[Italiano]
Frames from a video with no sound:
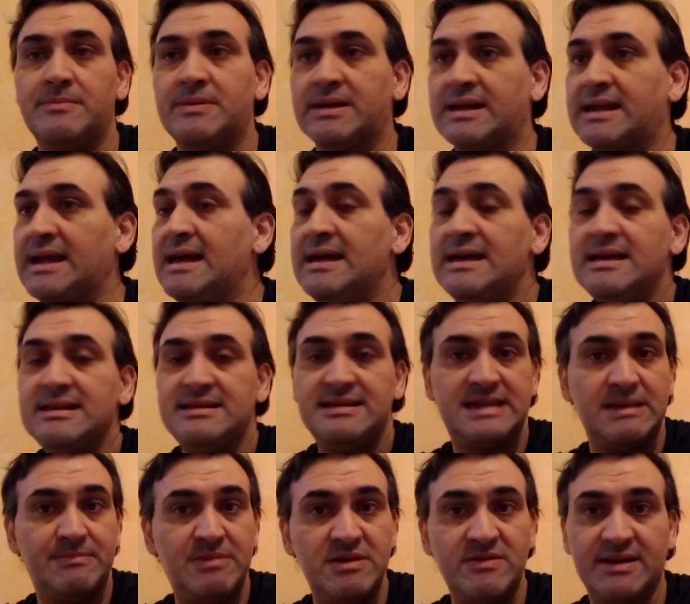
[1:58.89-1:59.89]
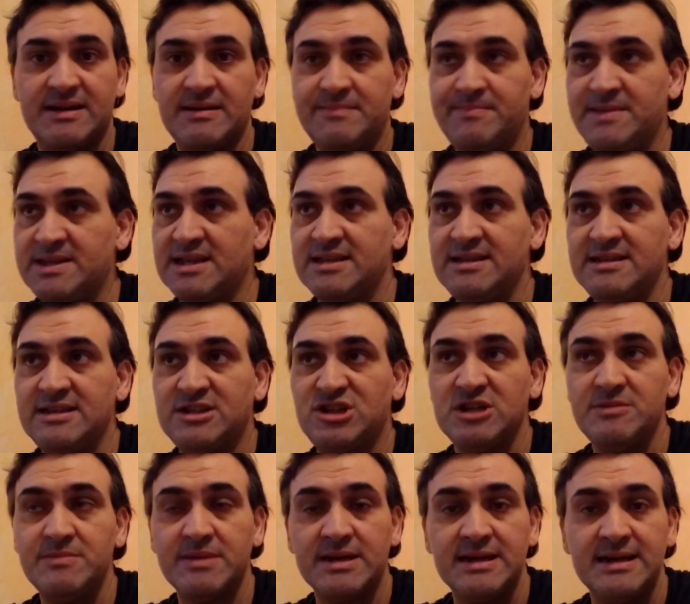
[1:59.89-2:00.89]
perché si sapeva che il mese di
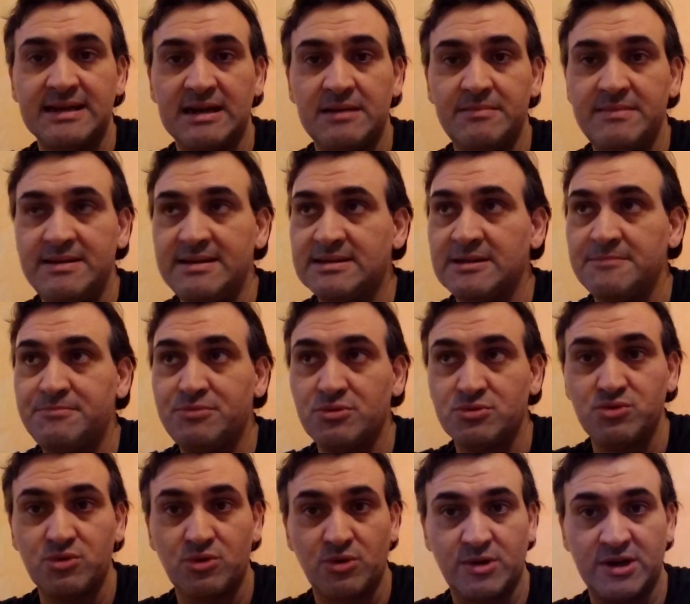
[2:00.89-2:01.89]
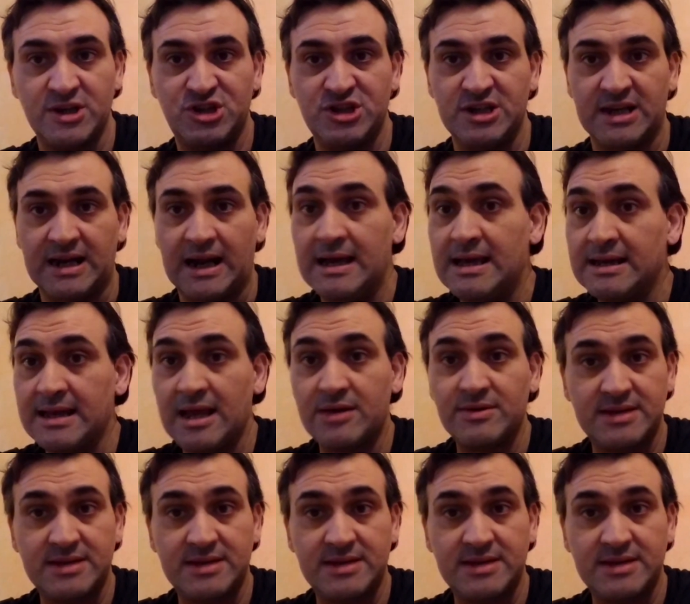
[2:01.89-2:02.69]
dicembre era il mese più duro che c'era, e